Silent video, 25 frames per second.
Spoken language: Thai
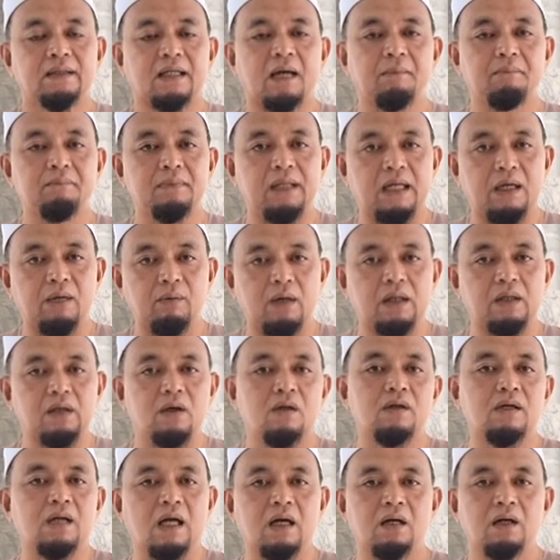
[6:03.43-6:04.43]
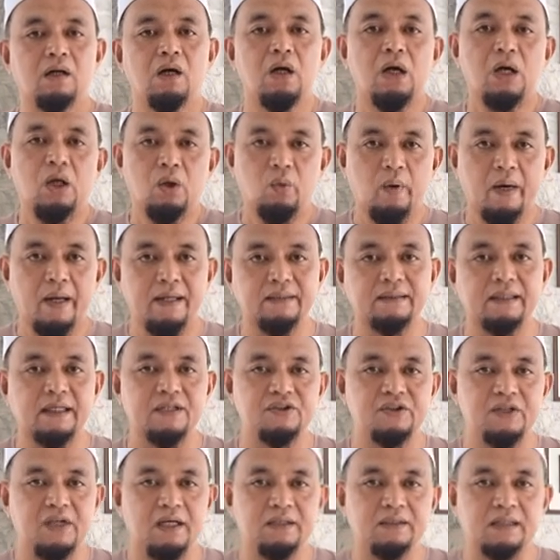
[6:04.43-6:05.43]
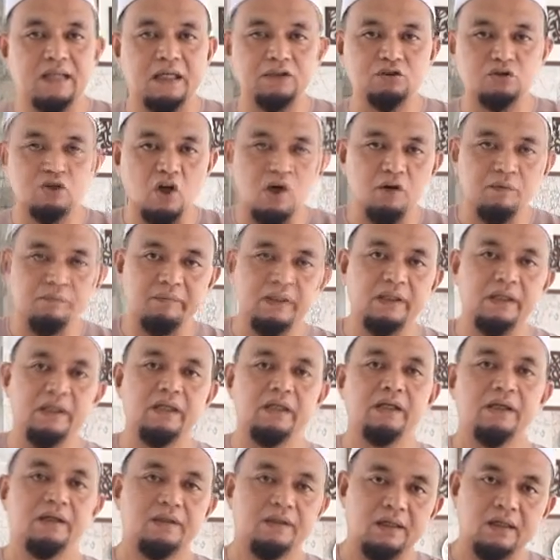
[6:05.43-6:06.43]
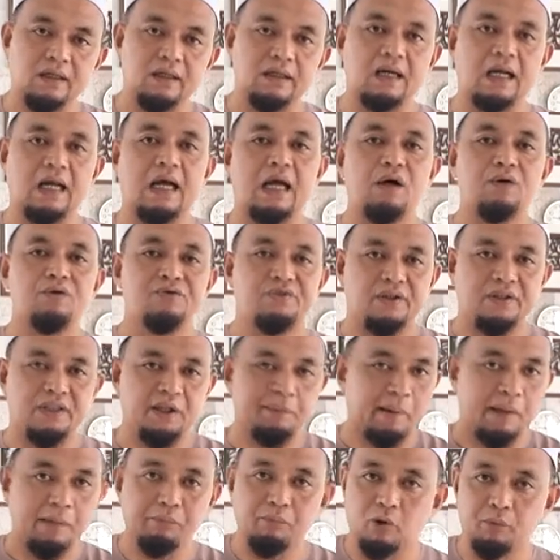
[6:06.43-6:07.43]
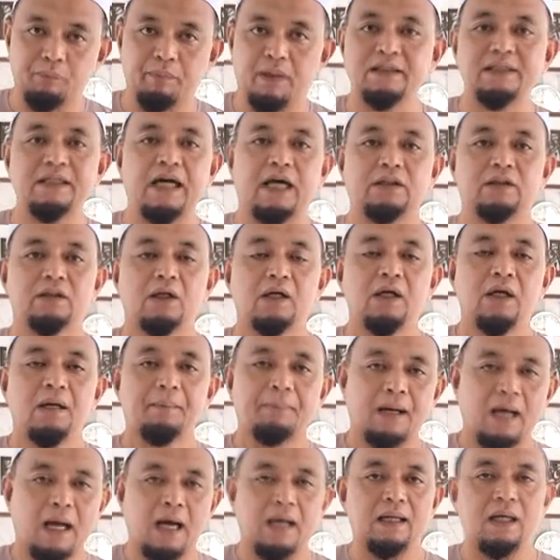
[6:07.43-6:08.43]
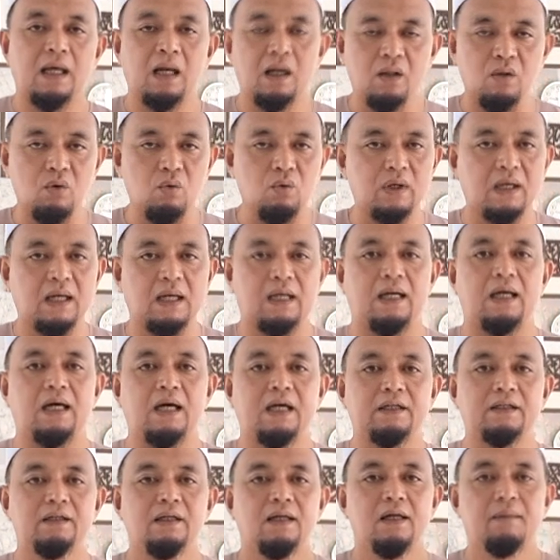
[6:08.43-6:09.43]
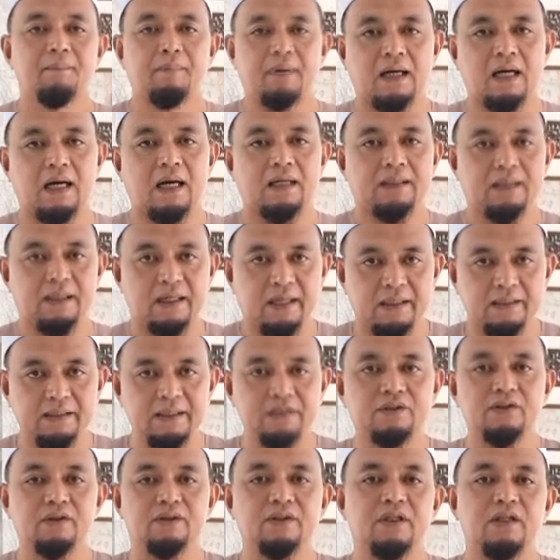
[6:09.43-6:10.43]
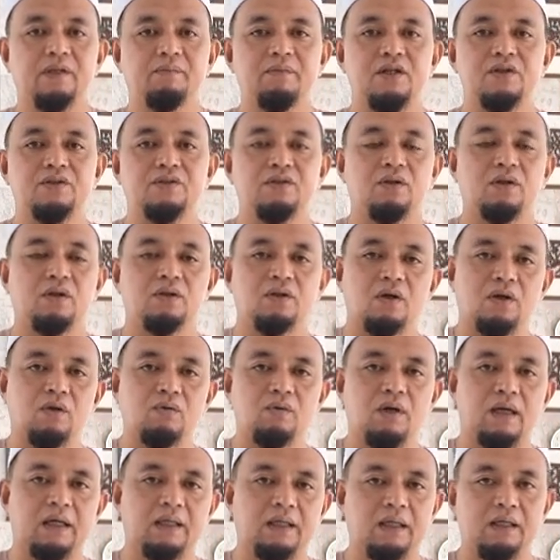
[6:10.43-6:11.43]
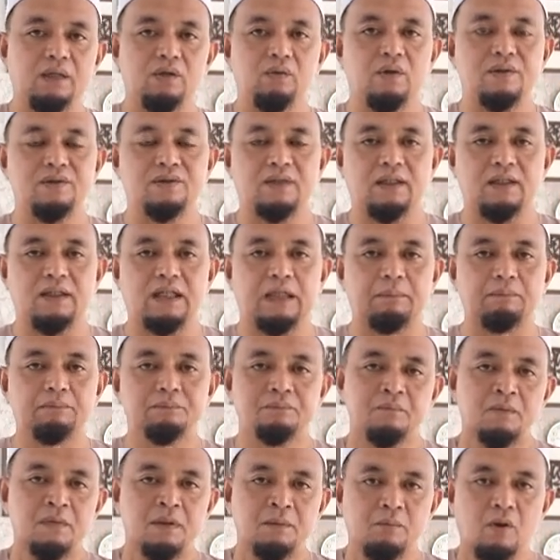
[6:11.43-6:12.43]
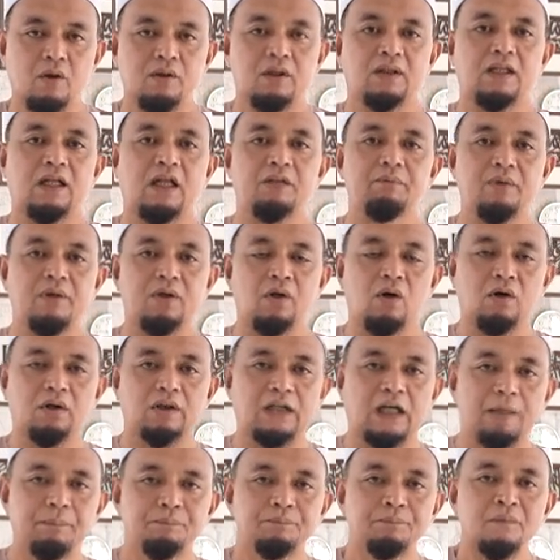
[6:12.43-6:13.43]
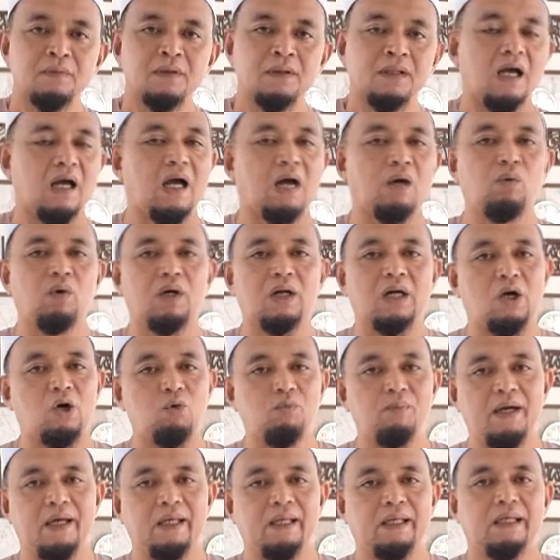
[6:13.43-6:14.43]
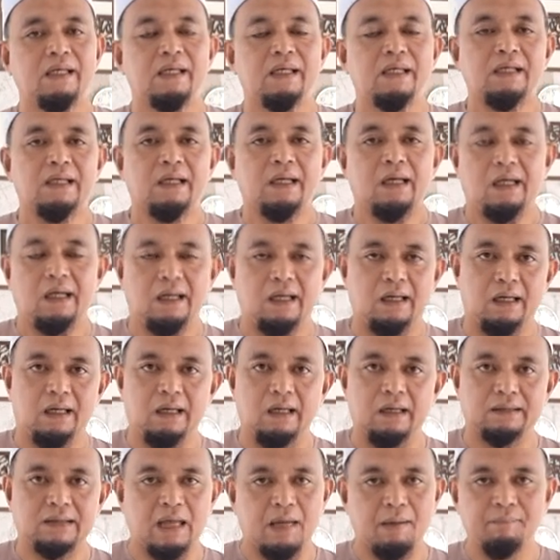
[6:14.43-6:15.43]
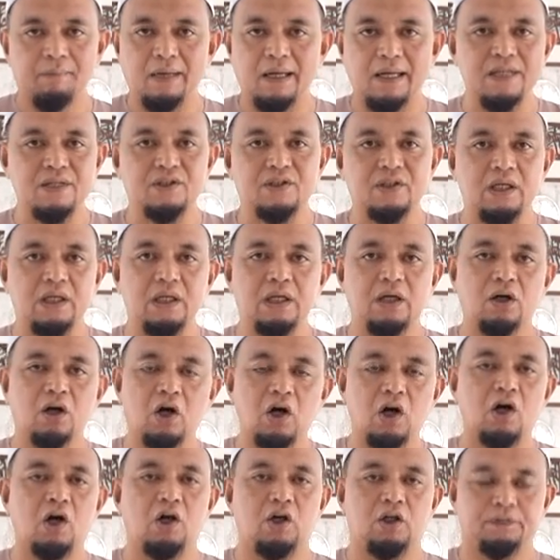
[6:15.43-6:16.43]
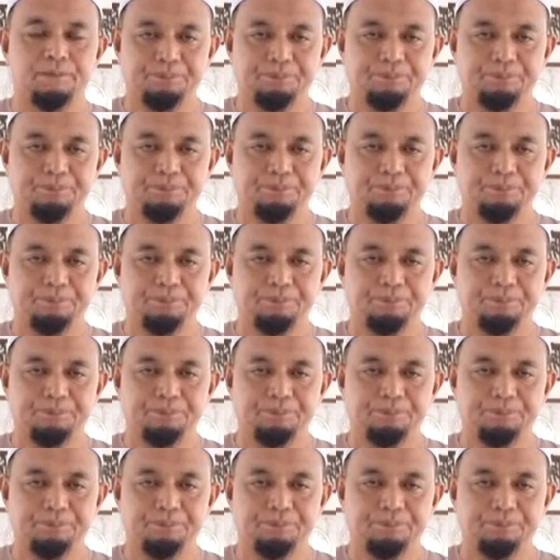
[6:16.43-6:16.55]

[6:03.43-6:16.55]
ทำแล้วอัลลอฮ์รัก เว้นแต่สิ่งนั้นต้องมีเรื่องราว สิ่งที่เป็นบทบัญญัติ ผ่านอัลกุรอานผ่านฮะดิษของท่านนบีสุลต่านละฮ์อะลัยฮิวะสัลลัมเพราะฉะนั้นพี่น้องครับถ้าหากว่าเราไม่ทำให้ 4 ข้อ